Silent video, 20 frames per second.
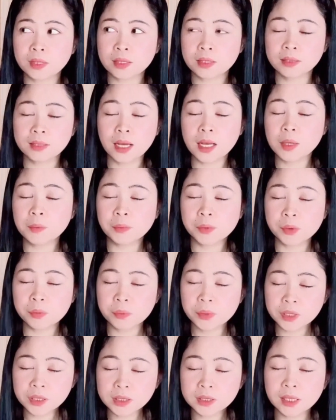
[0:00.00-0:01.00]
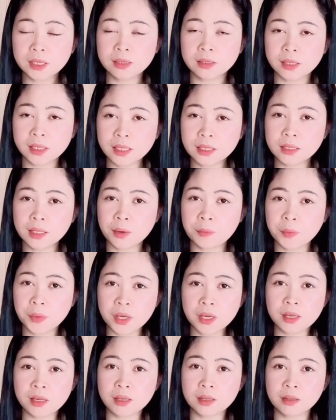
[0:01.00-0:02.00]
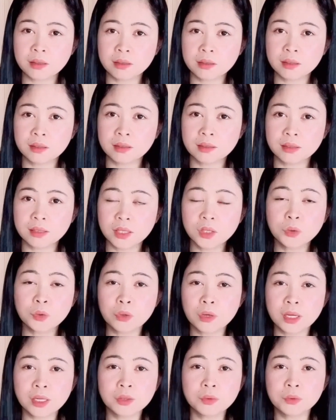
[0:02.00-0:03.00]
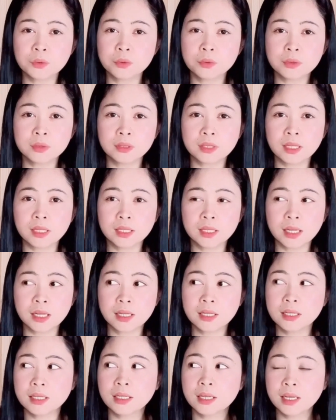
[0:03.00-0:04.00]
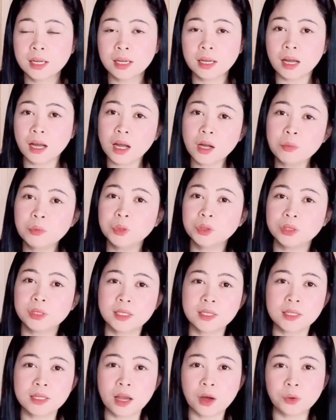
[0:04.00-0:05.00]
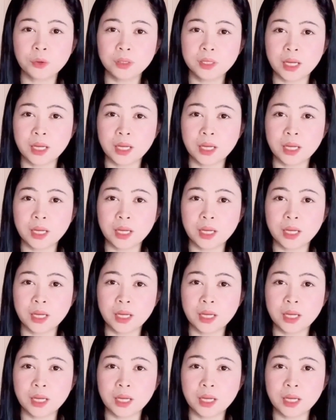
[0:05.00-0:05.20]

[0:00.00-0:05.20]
Dahil provincial rate kami, ito lang yung talagang abot na sahod